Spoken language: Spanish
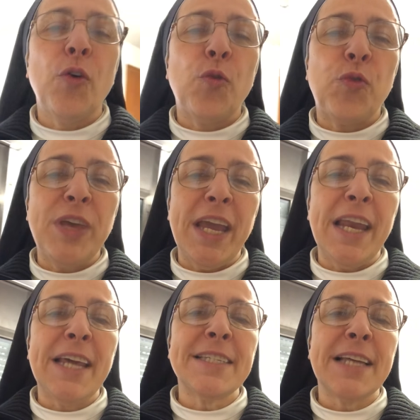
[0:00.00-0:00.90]

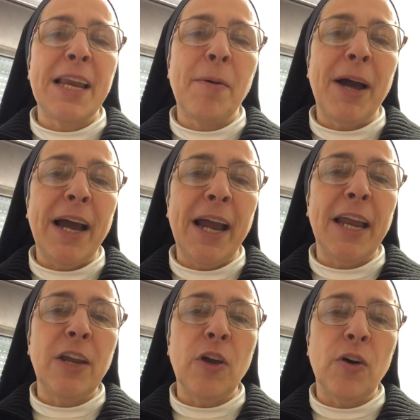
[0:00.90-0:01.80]
fieles al
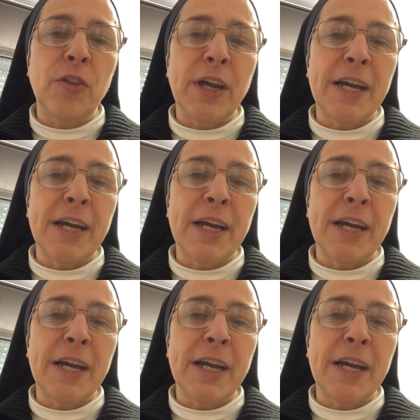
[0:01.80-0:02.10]
Evangelio de